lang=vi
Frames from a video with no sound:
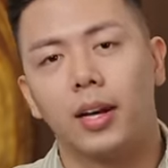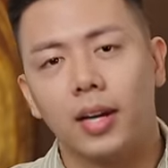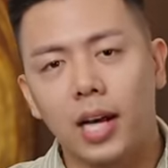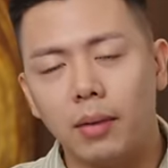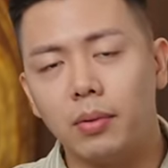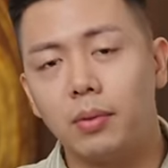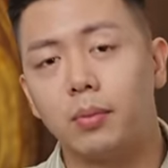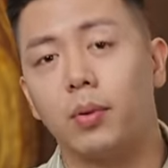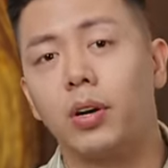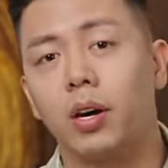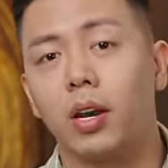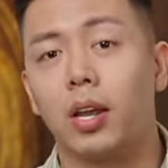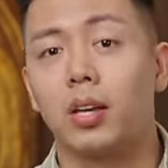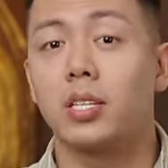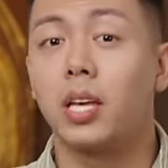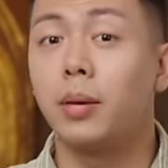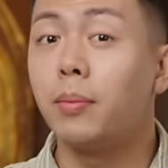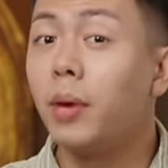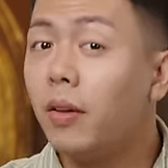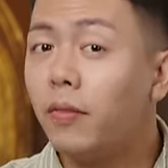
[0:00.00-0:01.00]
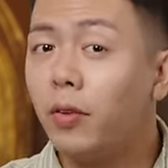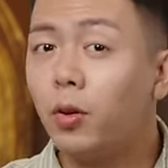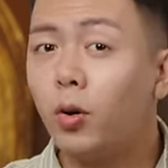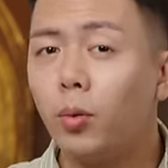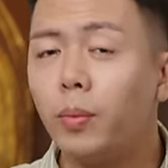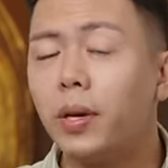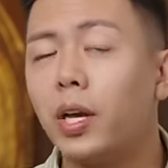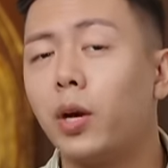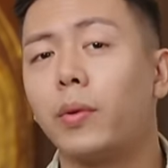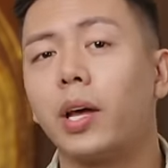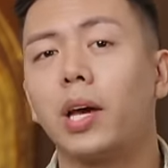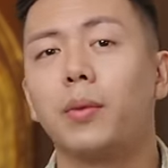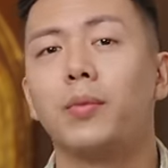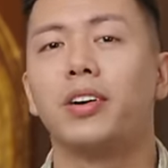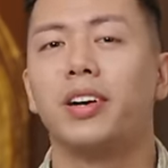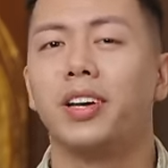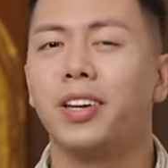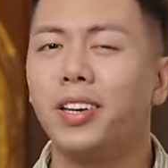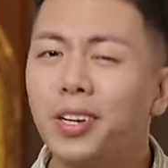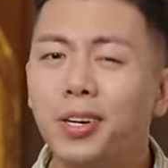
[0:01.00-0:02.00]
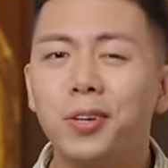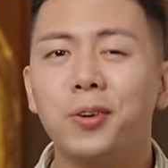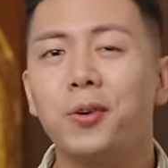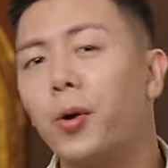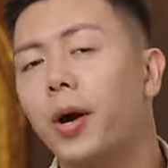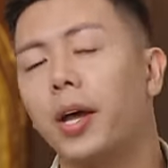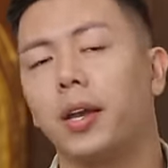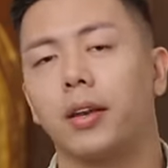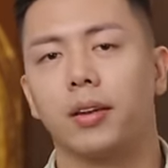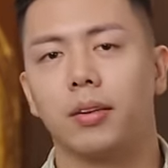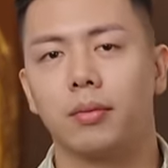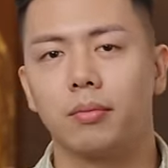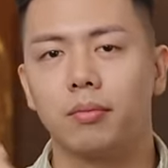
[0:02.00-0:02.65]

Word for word: cảm ơn mọi người đã xem hết video của mình hôm nay mọi người đừng quên